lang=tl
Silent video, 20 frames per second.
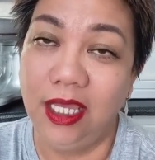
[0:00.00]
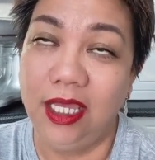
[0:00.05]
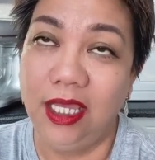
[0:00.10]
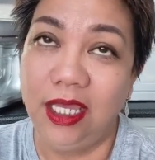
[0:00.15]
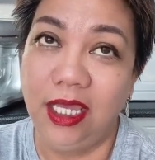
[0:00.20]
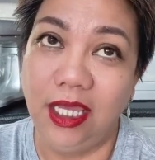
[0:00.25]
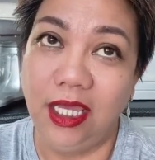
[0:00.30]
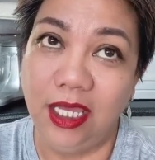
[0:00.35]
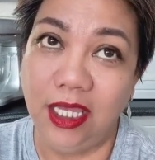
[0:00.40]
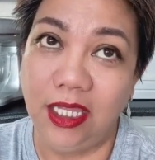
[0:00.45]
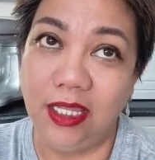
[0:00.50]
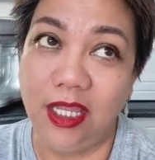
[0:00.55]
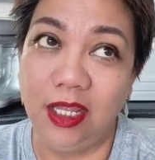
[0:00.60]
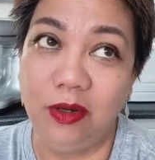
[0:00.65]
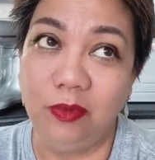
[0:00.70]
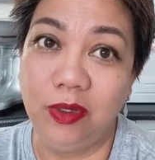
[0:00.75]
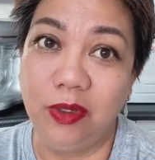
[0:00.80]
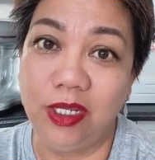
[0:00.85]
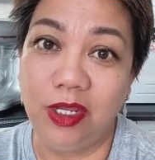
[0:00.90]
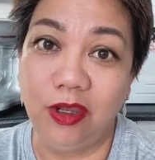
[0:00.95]
And
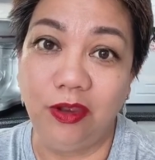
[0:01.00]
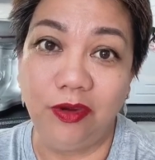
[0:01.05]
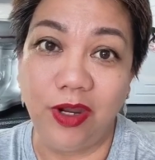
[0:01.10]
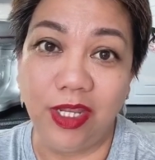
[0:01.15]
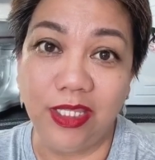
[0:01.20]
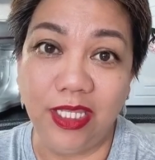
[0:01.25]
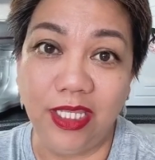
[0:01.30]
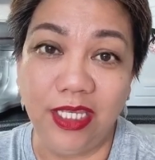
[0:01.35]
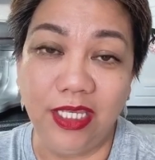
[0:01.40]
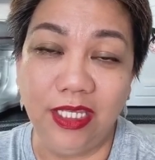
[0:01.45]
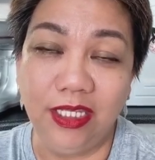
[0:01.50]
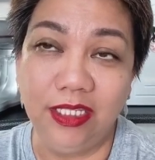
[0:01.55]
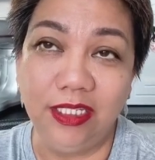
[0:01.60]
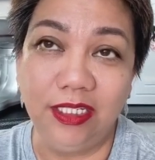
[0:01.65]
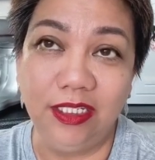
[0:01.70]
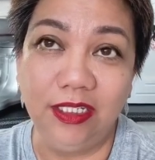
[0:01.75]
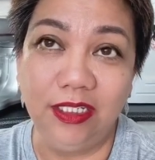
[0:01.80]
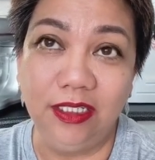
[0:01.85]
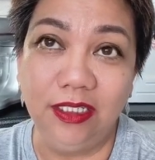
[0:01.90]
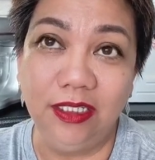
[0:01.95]
then when they already
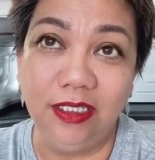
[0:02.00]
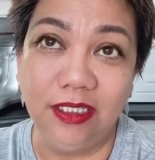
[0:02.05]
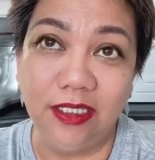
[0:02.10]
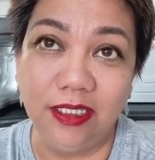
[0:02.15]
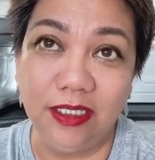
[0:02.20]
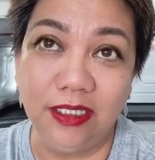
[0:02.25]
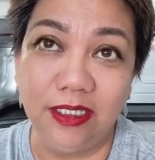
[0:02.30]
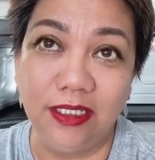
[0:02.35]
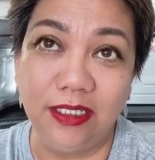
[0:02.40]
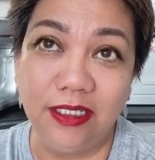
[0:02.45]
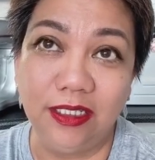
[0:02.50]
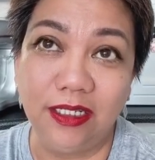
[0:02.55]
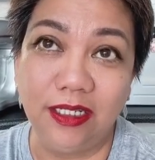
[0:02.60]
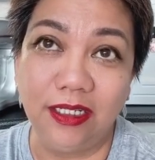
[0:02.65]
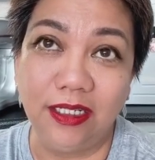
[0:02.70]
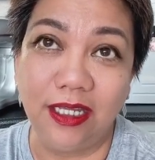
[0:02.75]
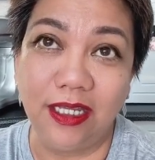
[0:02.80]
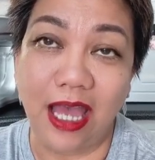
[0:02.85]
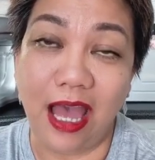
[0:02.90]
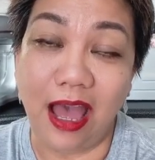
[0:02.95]

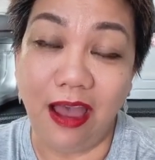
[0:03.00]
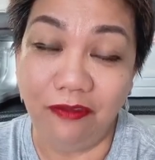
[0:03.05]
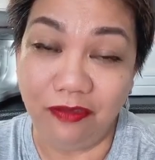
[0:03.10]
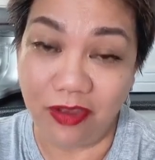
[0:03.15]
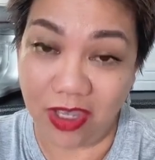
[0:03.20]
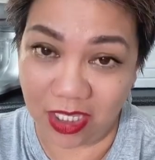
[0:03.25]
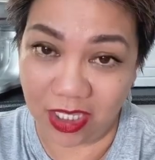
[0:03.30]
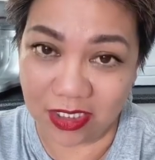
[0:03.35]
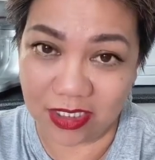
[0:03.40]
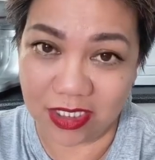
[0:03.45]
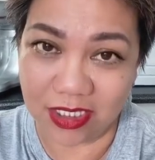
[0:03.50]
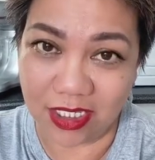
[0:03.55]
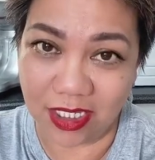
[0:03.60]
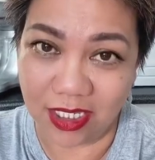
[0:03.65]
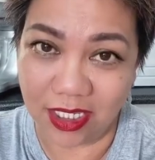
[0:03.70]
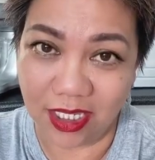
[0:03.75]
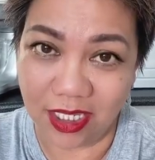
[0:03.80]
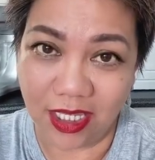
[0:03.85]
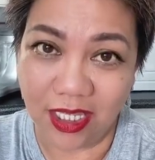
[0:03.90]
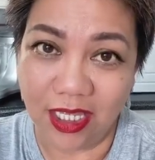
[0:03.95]
have it,
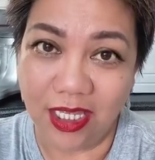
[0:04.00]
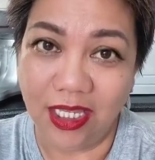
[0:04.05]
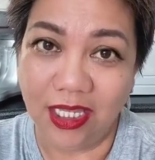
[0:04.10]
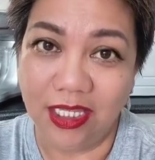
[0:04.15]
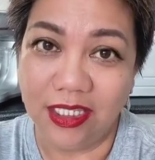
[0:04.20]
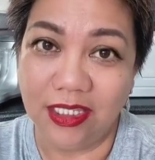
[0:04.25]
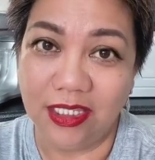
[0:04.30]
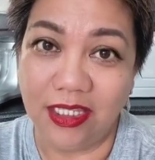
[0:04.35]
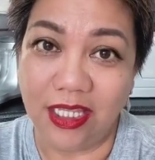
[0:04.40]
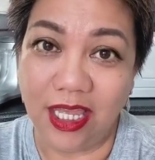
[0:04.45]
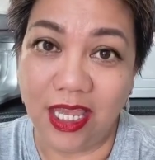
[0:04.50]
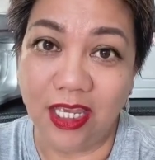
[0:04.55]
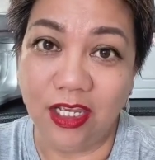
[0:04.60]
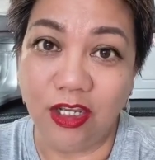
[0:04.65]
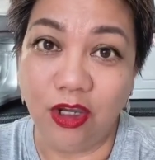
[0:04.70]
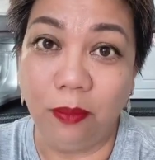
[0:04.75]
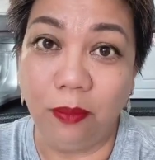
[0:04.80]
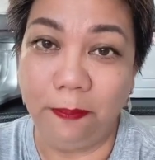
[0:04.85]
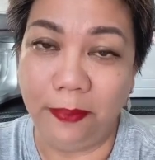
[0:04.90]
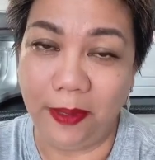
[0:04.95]
they
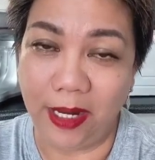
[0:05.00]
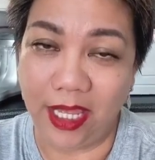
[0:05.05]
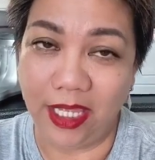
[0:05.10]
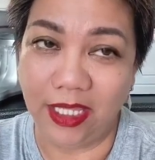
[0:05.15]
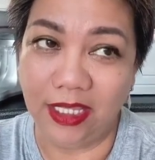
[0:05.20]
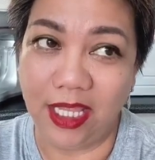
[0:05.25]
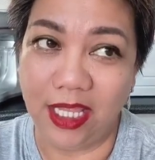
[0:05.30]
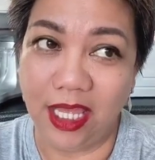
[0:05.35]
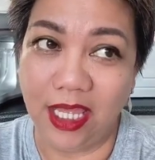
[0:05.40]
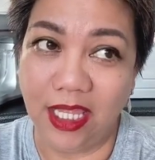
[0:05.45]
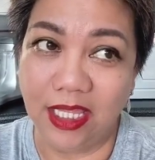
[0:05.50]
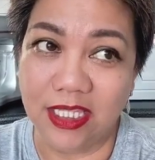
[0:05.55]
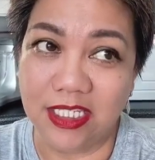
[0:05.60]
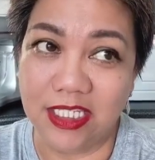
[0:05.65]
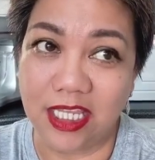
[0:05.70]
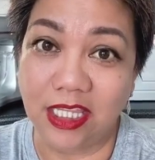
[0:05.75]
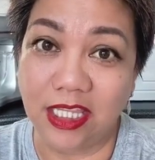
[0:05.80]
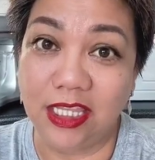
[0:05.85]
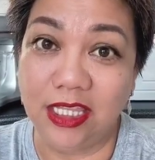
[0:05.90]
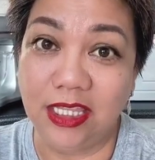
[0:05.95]
complained and
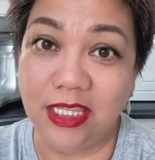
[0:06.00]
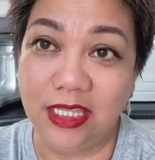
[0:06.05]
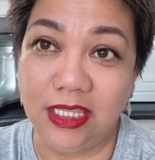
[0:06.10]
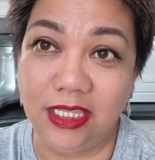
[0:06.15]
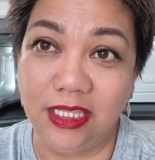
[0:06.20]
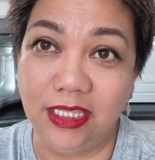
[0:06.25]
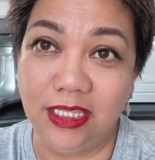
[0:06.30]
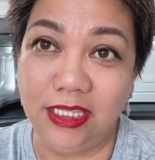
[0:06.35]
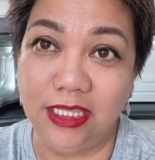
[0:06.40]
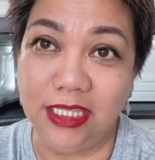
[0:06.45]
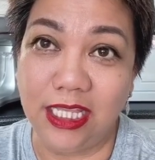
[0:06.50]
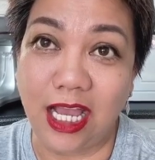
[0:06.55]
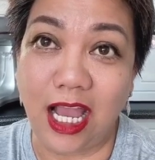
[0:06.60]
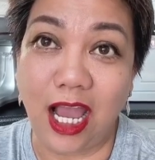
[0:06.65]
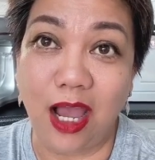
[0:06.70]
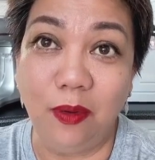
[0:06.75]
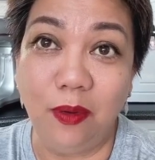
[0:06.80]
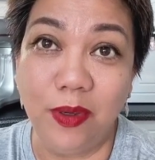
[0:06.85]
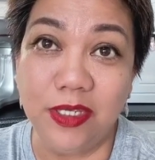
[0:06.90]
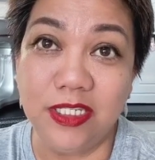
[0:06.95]
said,
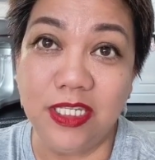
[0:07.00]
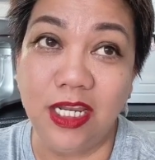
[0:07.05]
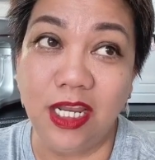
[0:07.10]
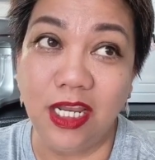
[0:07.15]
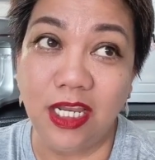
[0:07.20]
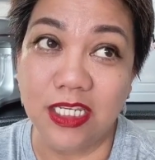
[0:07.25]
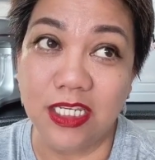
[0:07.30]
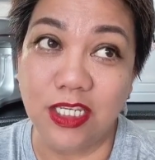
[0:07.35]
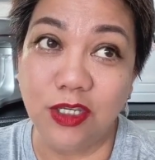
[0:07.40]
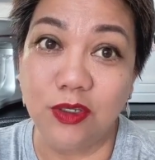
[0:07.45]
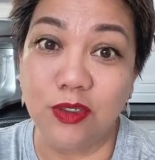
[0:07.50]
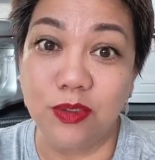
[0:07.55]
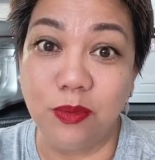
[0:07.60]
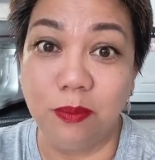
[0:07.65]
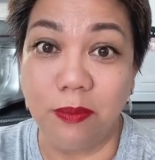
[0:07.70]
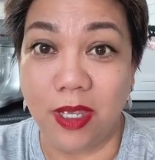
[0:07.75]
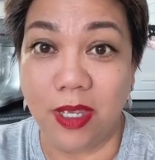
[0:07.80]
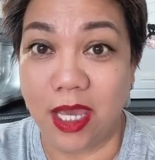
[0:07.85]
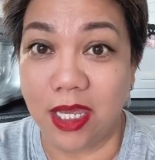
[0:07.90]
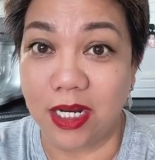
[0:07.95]
nag-aaway sila kasi
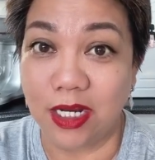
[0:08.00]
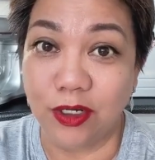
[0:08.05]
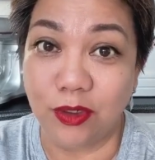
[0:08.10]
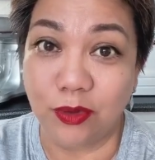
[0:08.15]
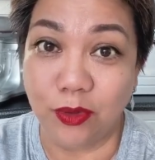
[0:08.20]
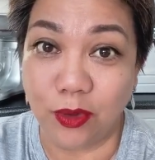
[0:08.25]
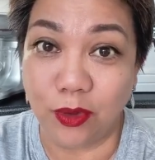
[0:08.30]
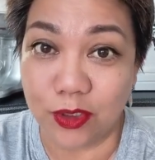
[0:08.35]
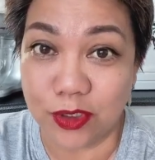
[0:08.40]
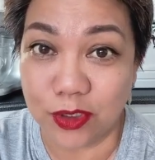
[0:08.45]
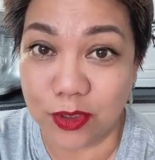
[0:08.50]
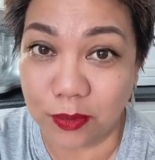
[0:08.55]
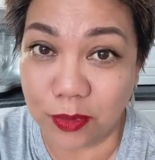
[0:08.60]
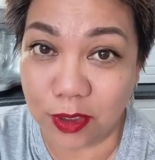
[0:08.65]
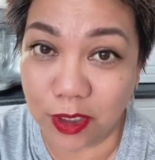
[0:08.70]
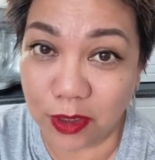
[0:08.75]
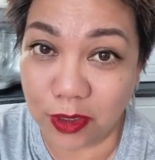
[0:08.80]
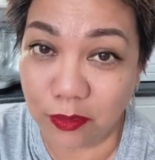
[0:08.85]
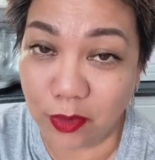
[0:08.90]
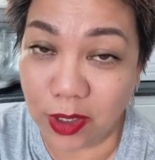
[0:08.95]
gustong bayaran ng
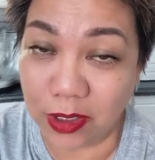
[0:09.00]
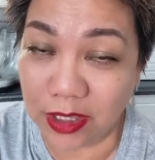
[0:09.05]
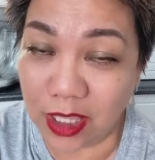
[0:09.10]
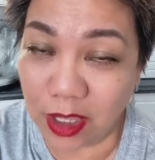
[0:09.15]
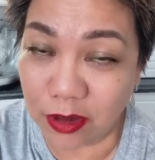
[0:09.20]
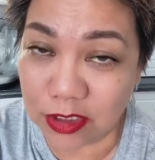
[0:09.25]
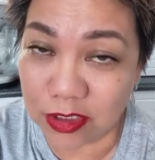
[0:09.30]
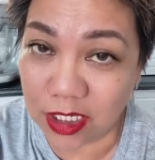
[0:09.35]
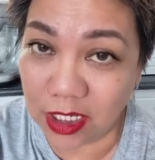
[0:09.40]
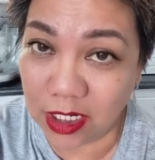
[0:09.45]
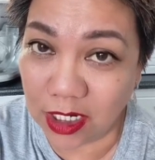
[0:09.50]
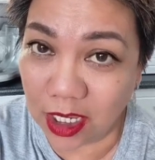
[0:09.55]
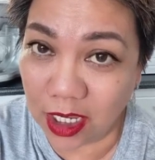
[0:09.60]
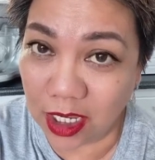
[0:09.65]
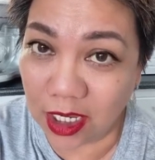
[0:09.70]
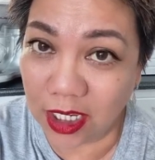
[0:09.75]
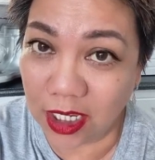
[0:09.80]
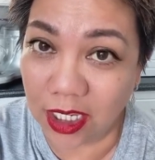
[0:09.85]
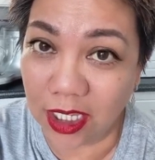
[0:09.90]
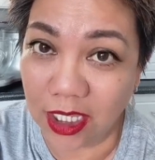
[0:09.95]
customer ng 1,000
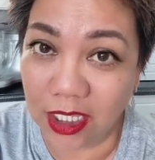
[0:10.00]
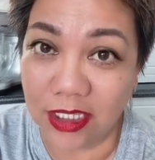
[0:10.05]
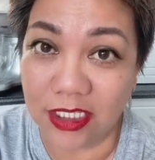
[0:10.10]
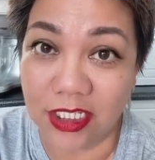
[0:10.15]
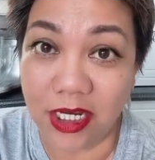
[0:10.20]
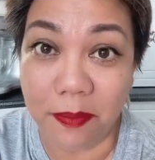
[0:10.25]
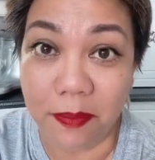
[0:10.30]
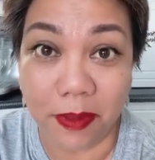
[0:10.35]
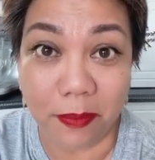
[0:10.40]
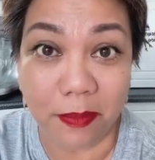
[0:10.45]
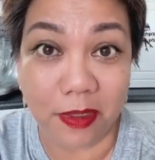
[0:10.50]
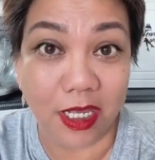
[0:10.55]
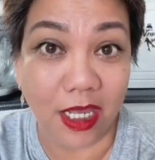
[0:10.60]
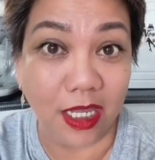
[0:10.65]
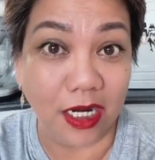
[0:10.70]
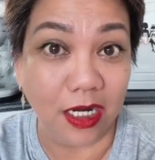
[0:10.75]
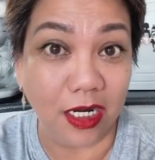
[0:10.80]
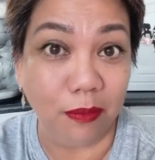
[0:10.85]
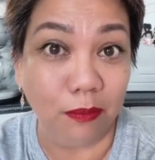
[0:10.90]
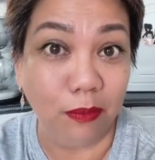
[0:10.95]
lang. And syempre,
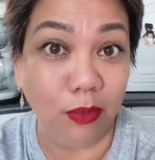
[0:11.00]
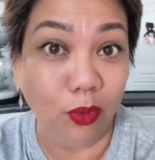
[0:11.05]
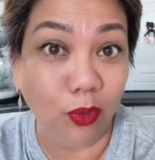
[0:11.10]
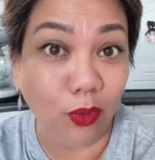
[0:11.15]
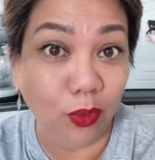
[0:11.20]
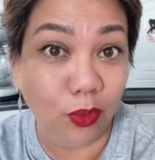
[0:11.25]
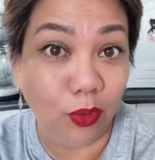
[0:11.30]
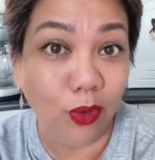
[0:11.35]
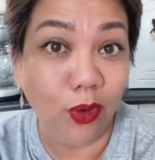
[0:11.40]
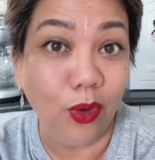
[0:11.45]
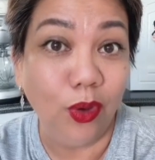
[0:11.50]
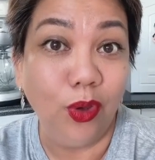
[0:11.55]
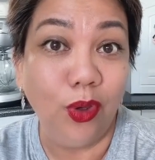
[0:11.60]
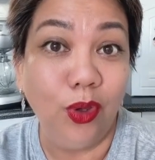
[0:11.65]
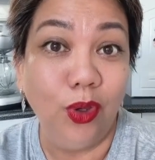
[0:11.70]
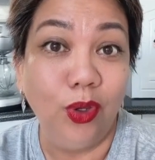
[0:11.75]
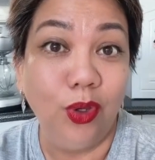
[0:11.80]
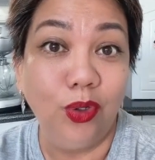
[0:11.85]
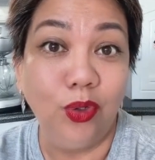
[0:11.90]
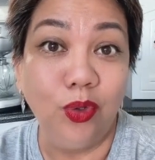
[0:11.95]
binayaran ng buo
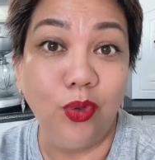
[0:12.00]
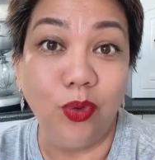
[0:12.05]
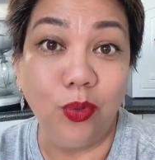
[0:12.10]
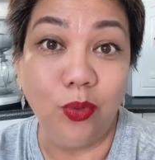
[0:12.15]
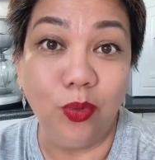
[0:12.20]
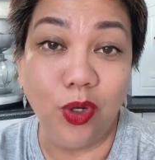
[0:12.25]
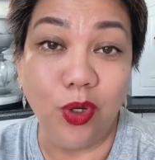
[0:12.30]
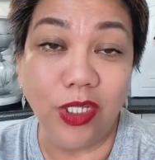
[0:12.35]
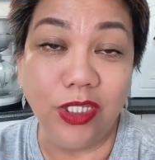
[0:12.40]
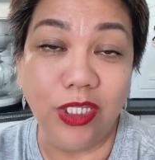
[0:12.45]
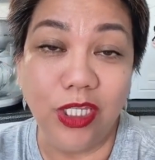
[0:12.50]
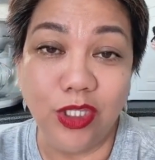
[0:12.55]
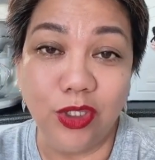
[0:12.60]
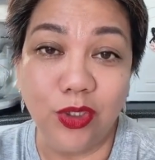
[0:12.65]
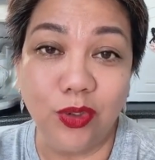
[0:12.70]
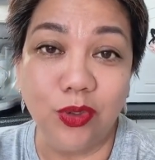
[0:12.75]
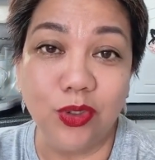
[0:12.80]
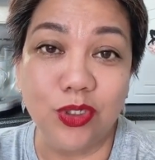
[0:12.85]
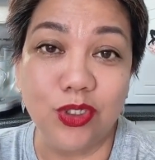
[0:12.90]
nung kumuha dito.